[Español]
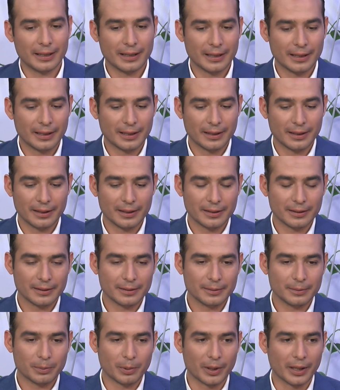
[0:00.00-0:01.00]
y
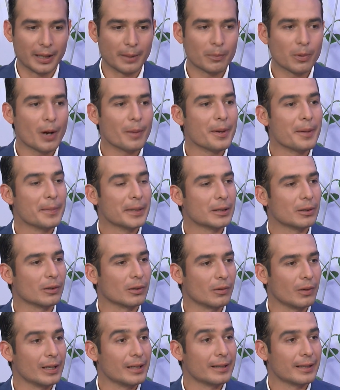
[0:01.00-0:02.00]
por ejemplo, a mí me
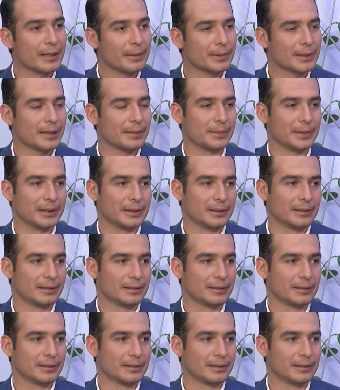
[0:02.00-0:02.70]
tocó el Repsamen.